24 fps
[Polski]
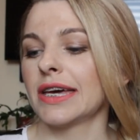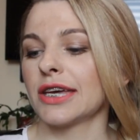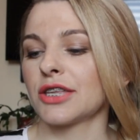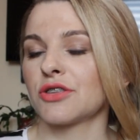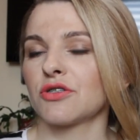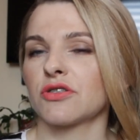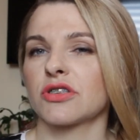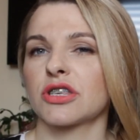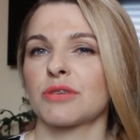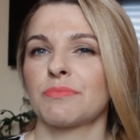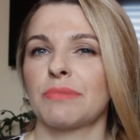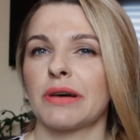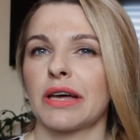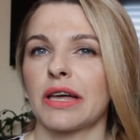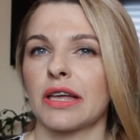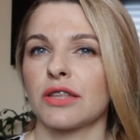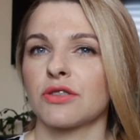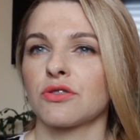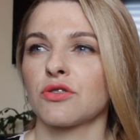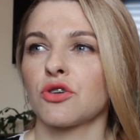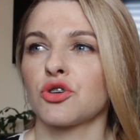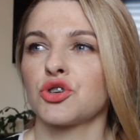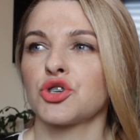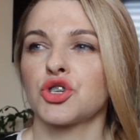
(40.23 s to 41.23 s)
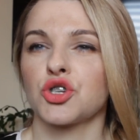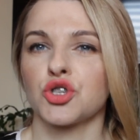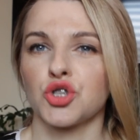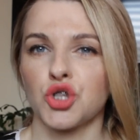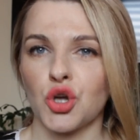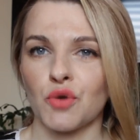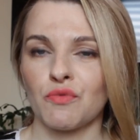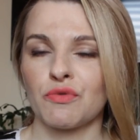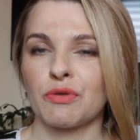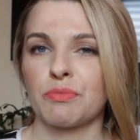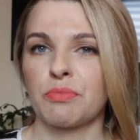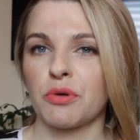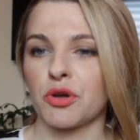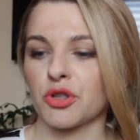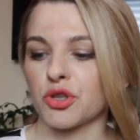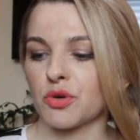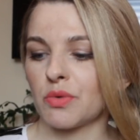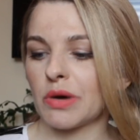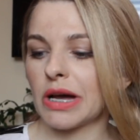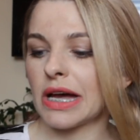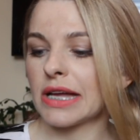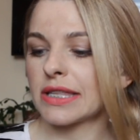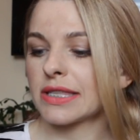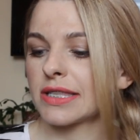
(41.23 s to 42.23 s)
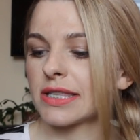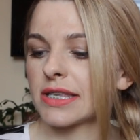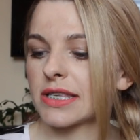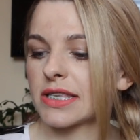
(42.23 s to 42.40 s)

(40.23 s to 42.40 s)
i to jest chyba dość nowy podkład,